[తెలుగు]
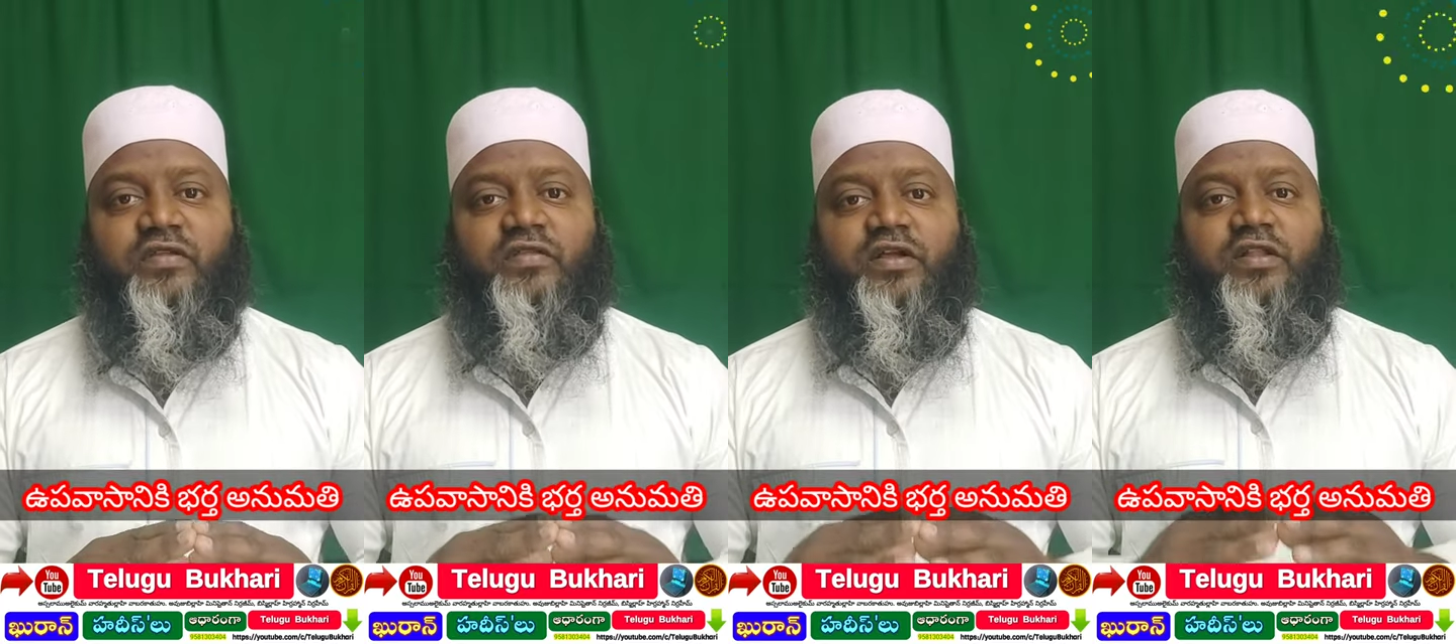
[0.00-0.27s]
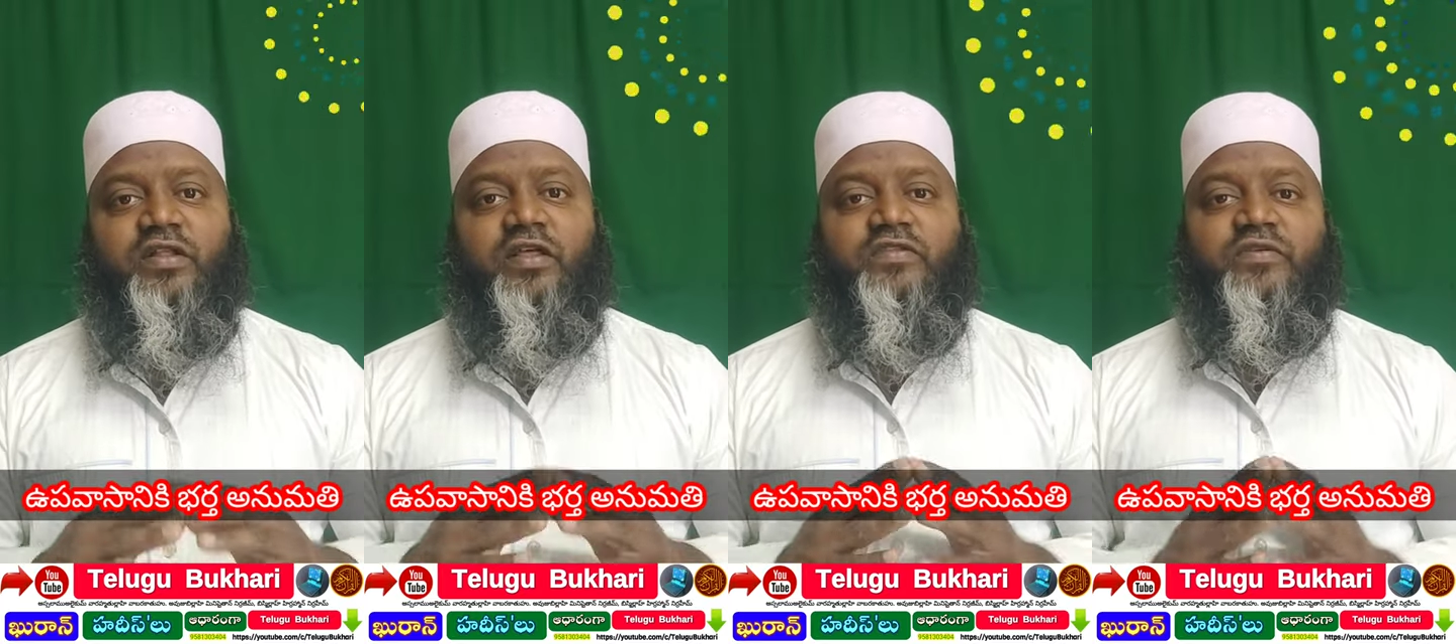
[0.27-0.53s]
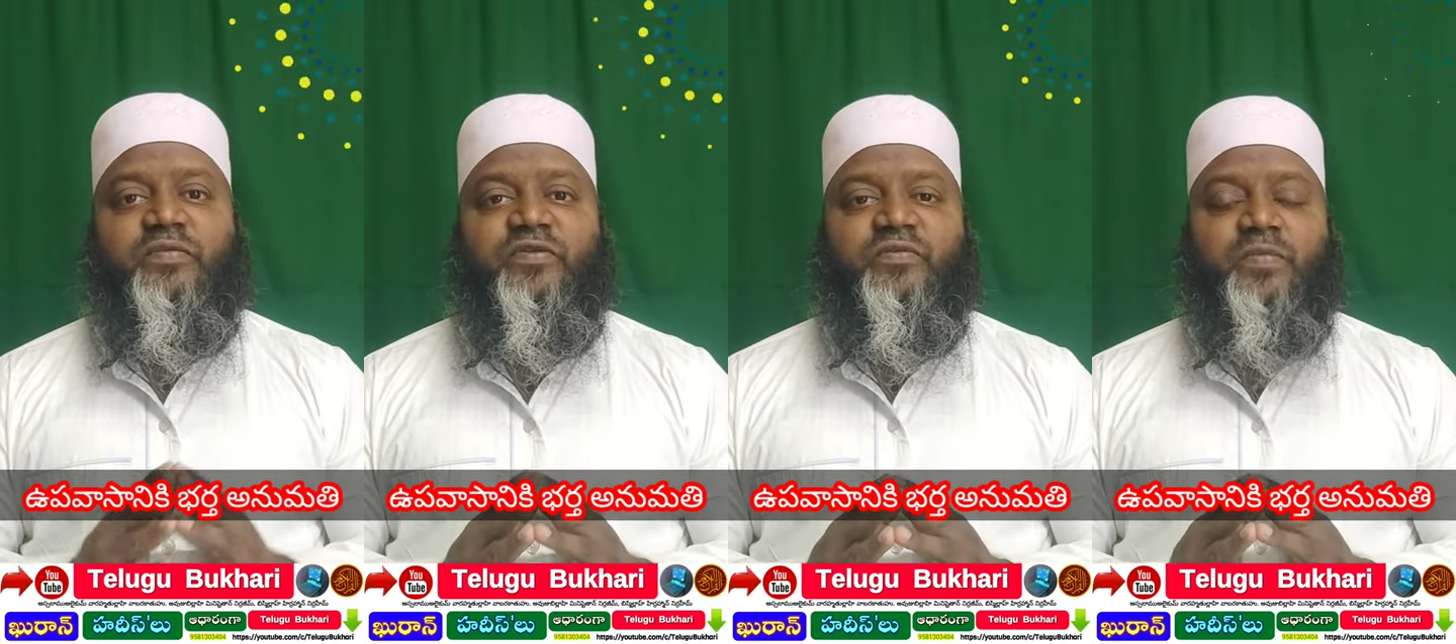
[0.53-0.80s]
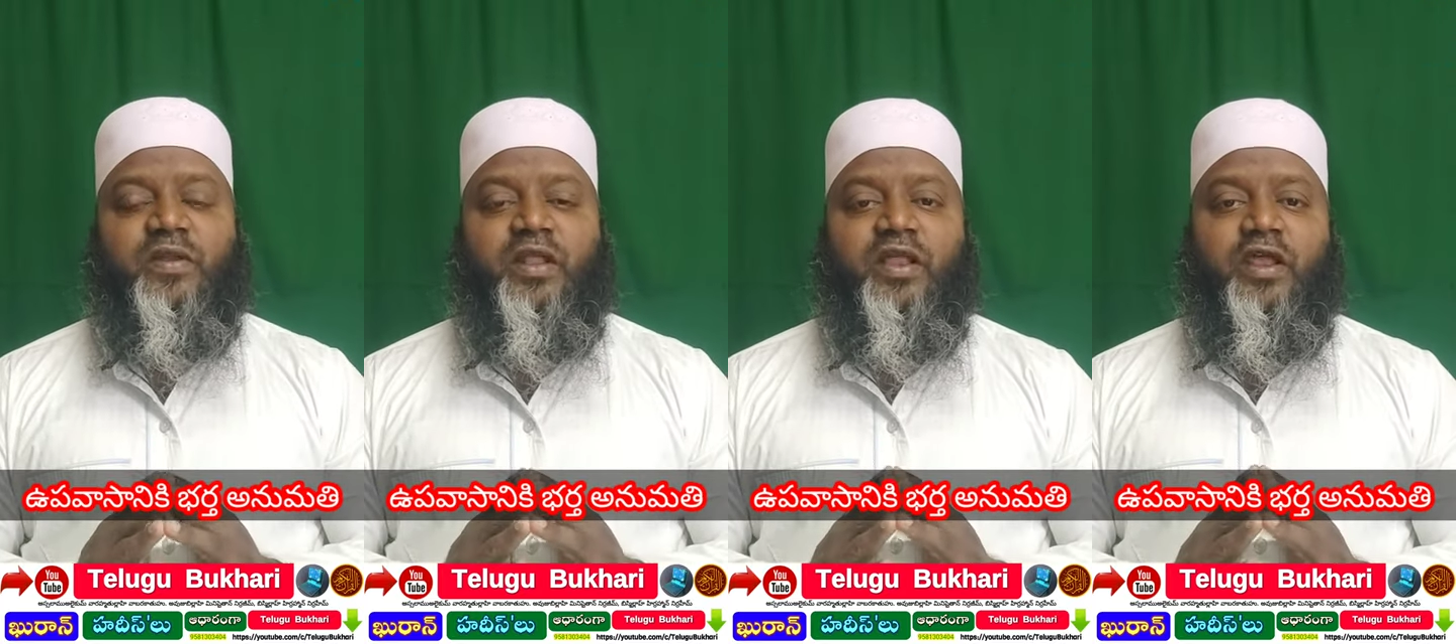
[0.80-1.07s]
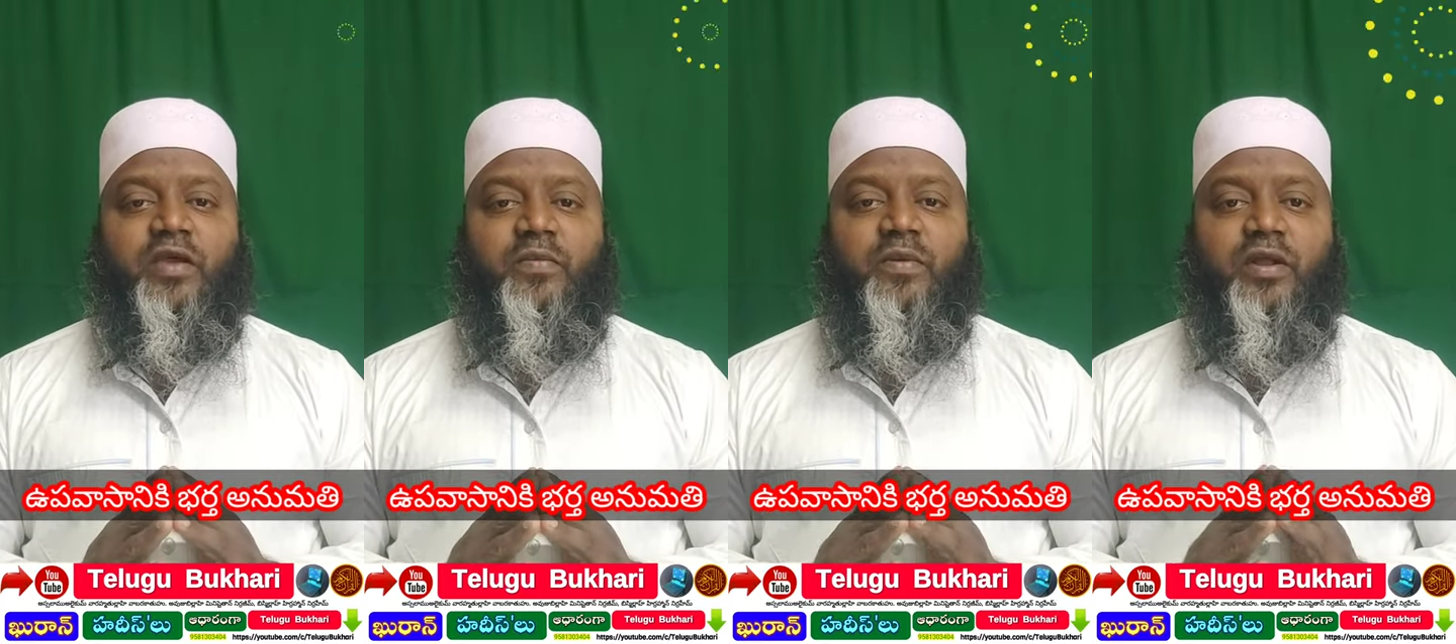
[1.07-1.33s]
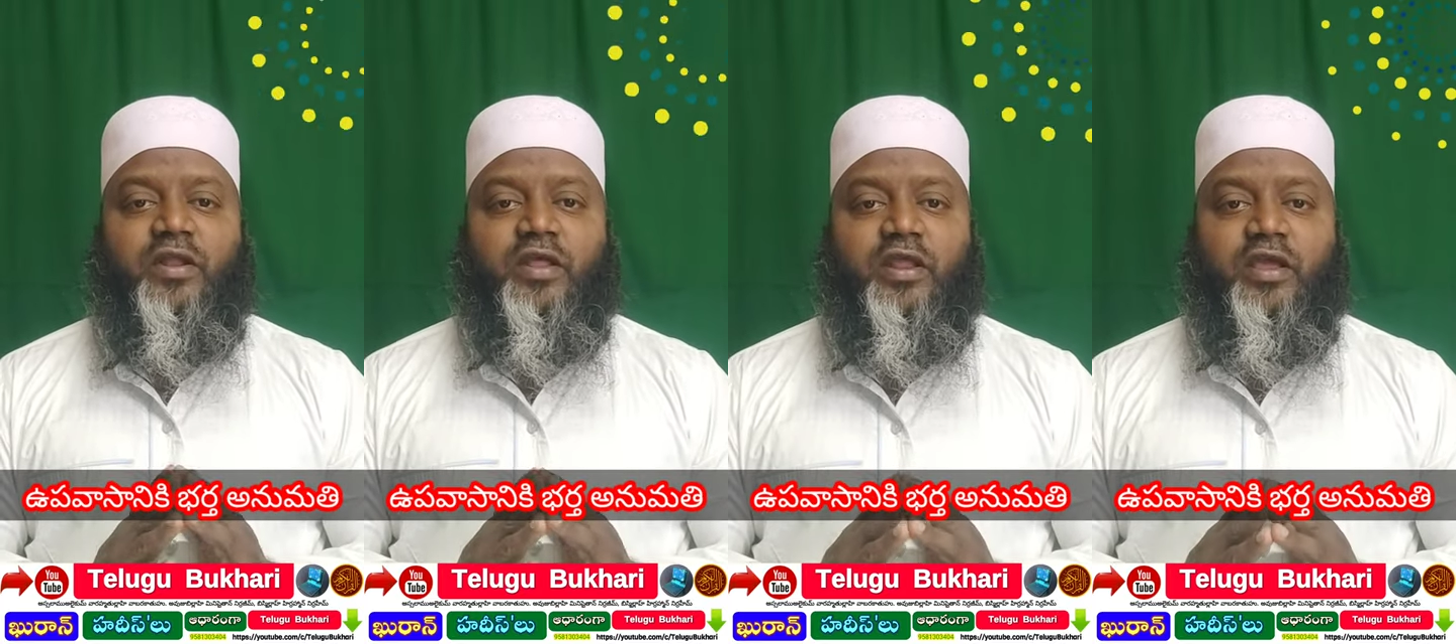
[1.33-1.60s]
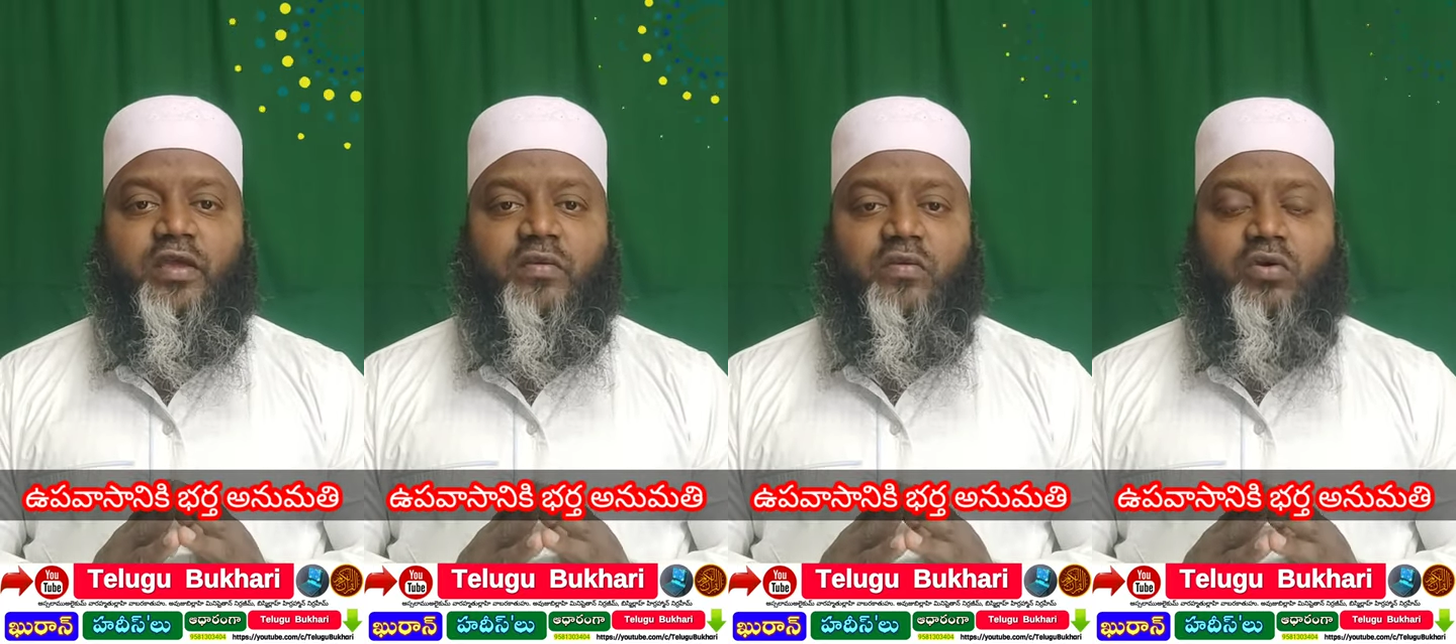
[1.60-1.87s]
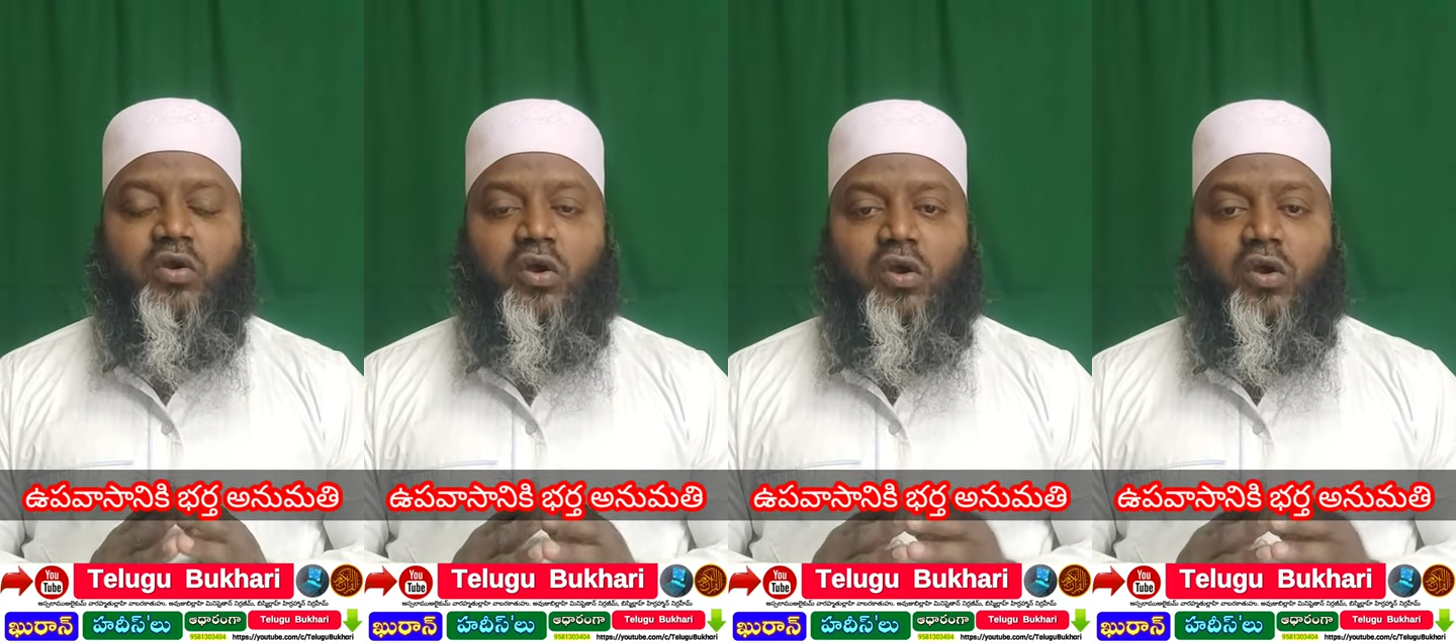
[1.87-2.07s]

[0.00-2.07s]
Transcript: షైతాని రజీం బిస్మిల్లా రెహమాన్ రహీం